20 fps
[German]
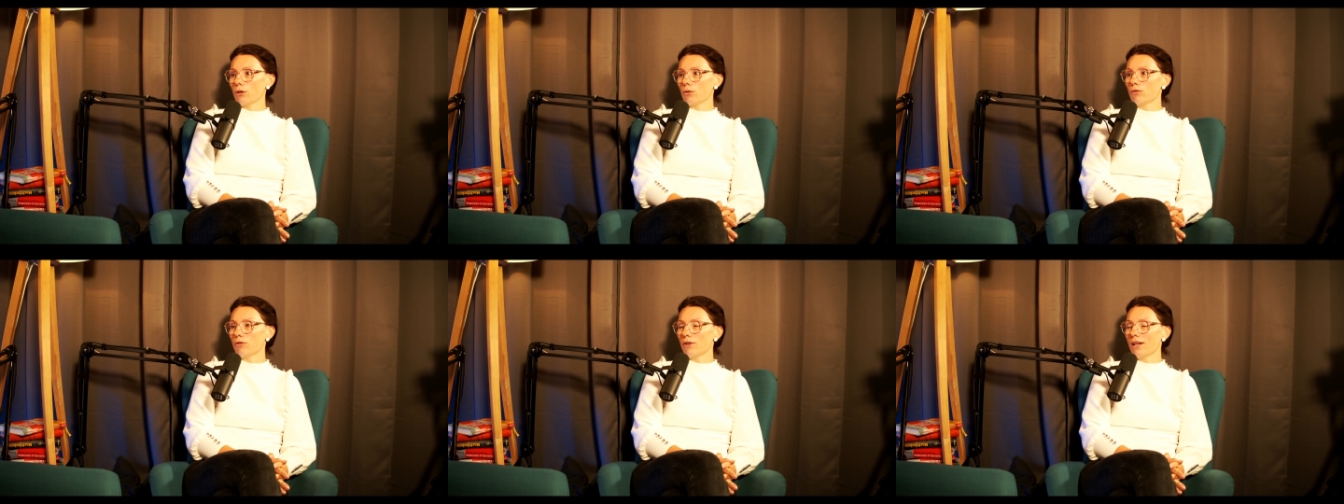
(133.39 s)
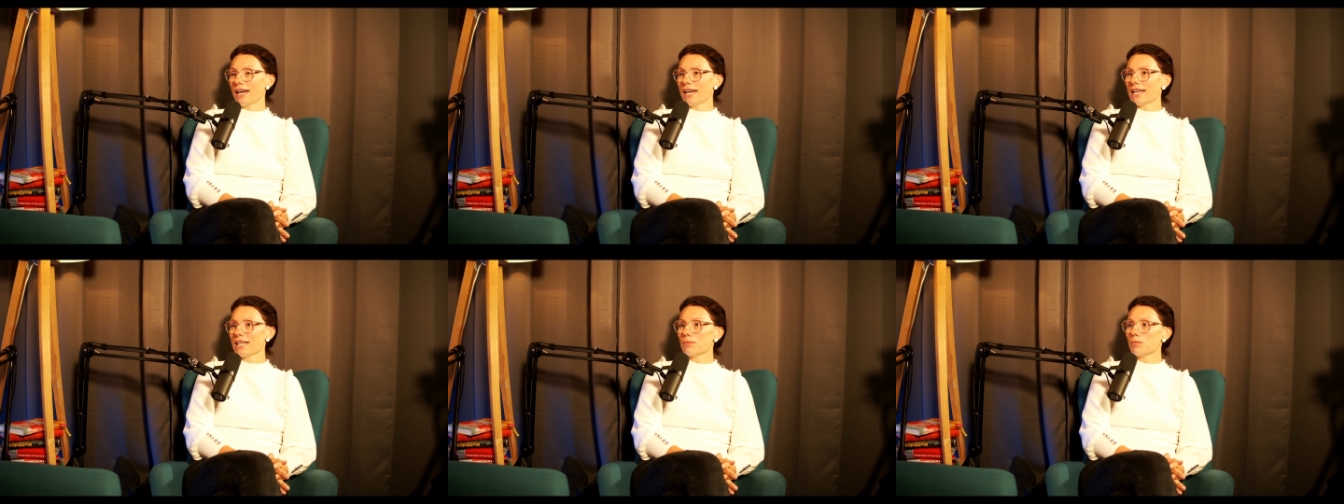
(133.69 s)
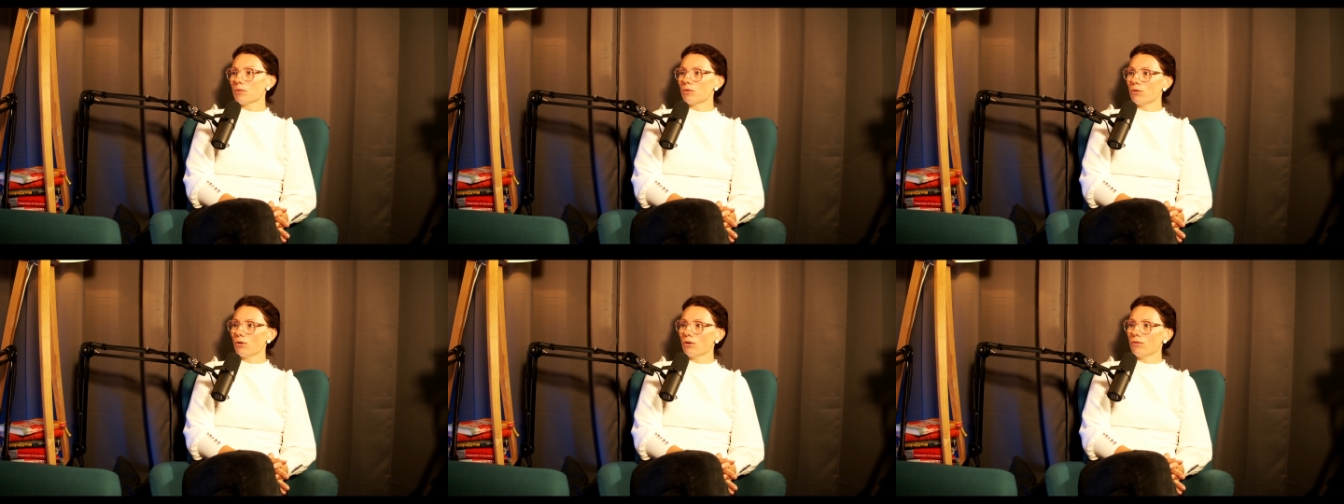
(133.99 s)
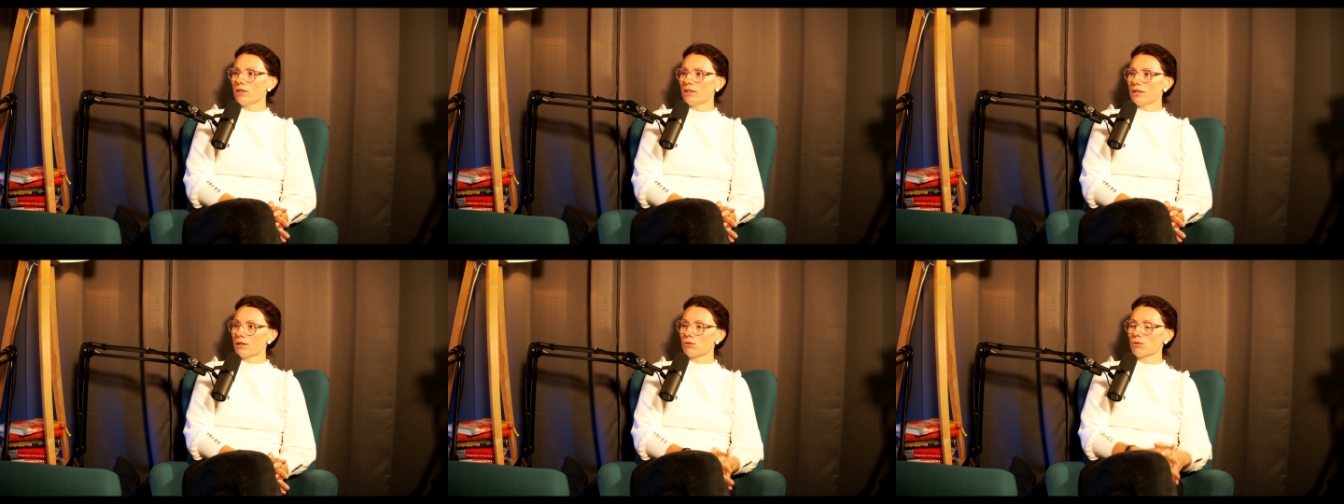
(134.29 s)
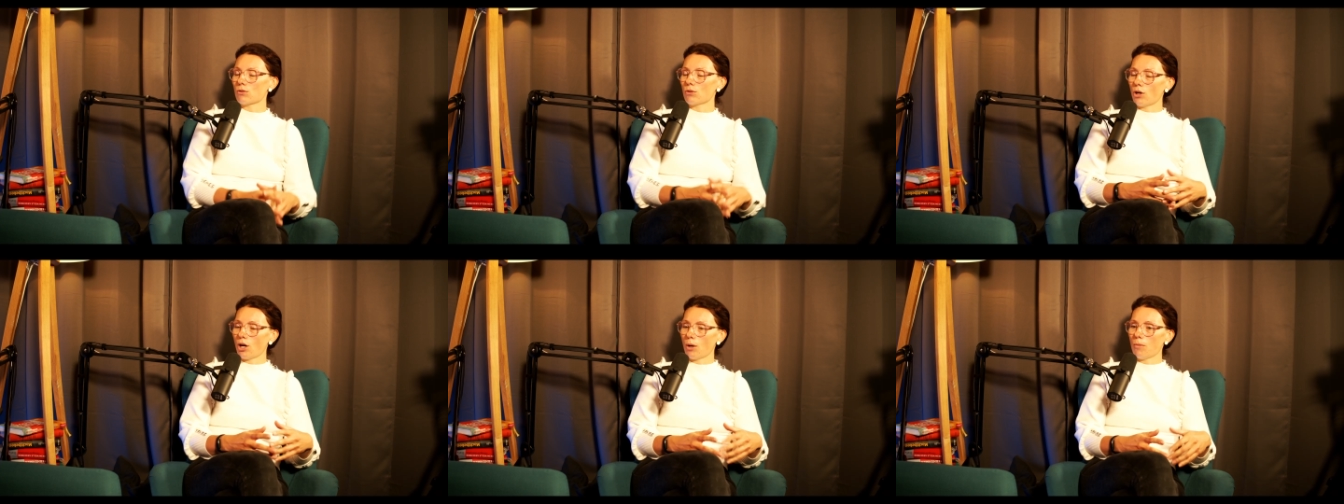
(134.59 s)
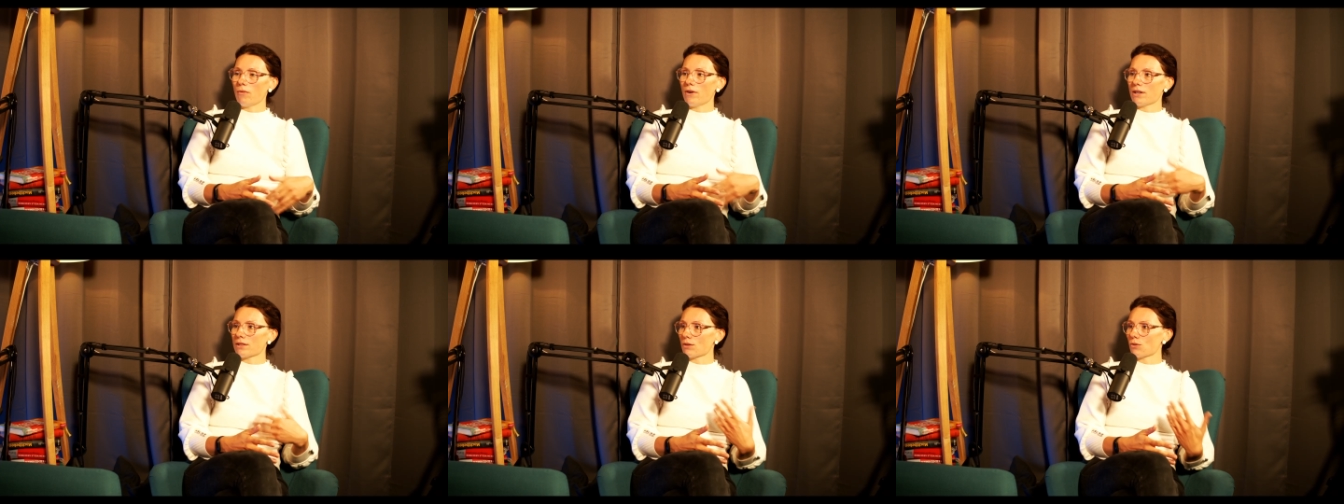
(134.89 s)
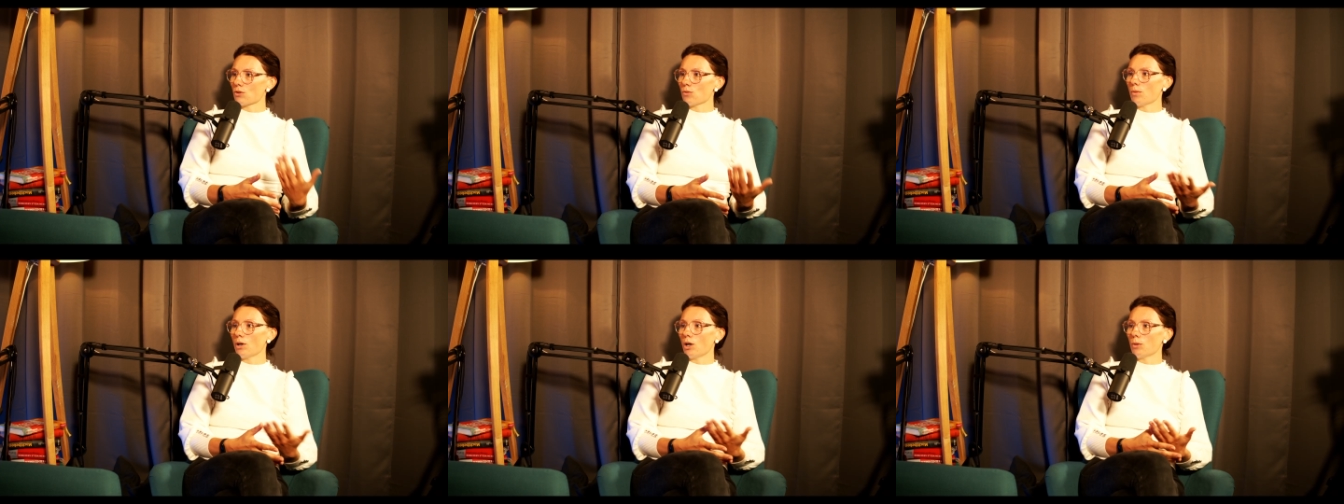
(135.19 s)
Und vielleicht, bevor wir dazu kommen, was
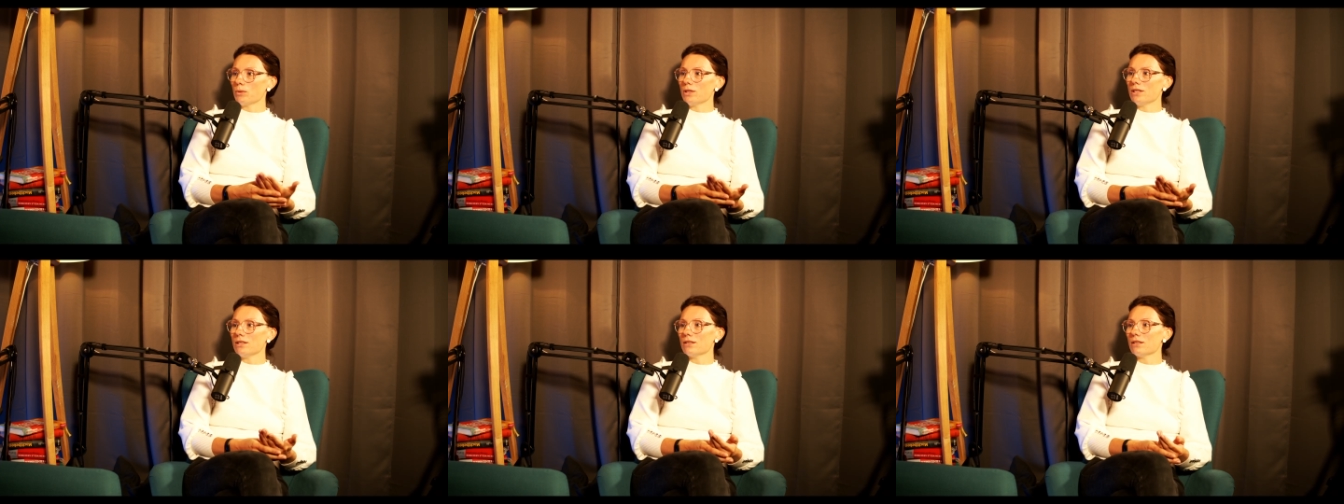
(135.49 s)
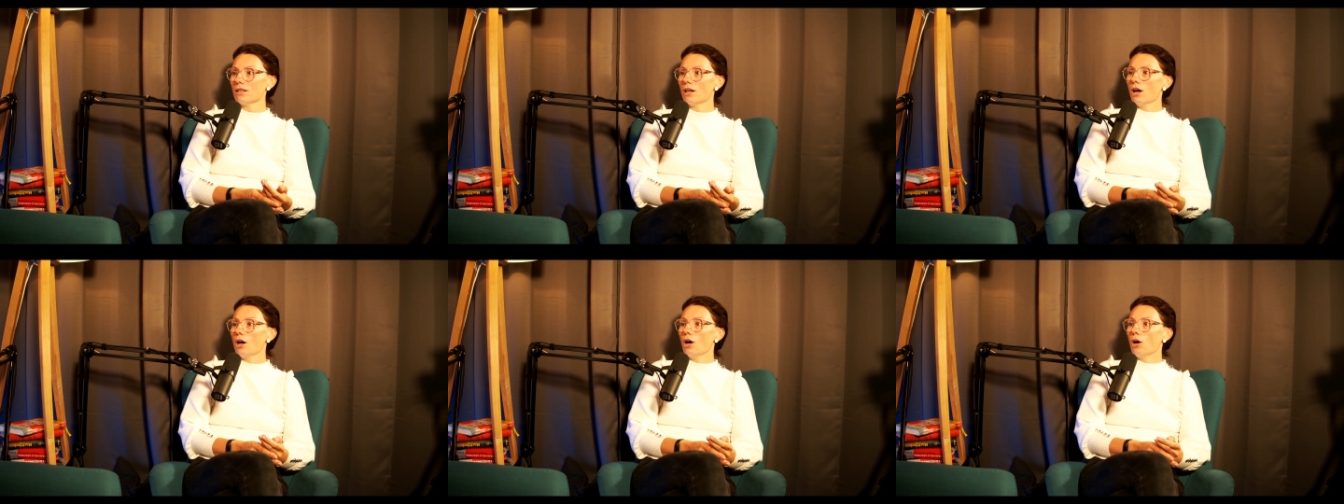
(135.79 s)
das überhaupt ist,